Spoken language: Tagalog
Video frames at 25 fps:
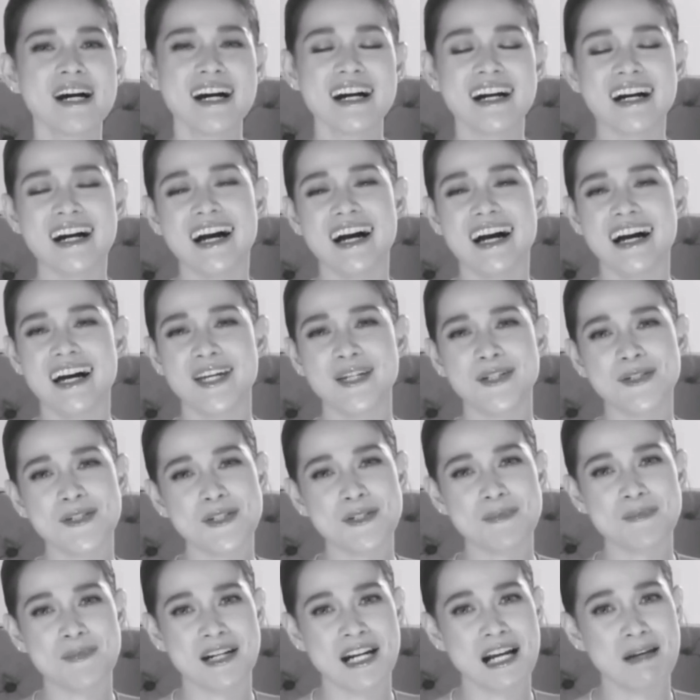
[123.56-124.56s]
ba ang ganap
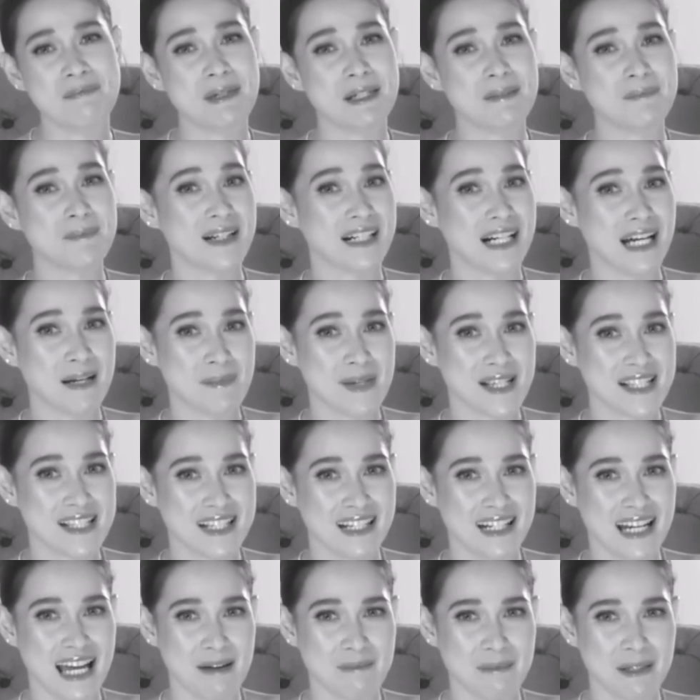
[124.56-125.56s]
kay
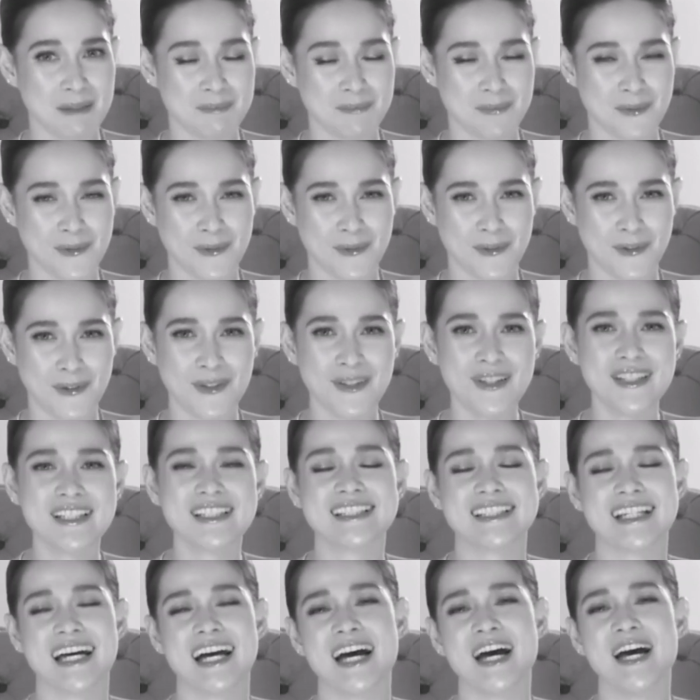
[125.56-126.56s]
Bea Alonso at
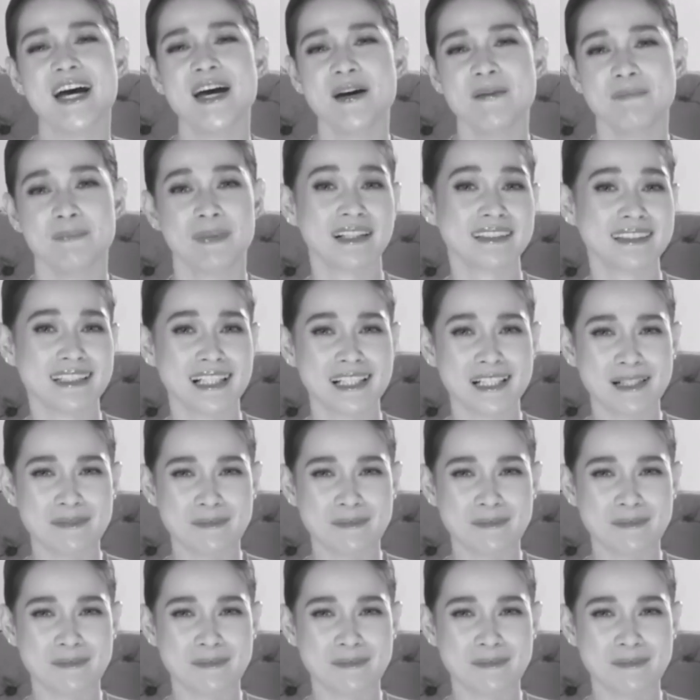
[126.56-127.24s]
kay Dom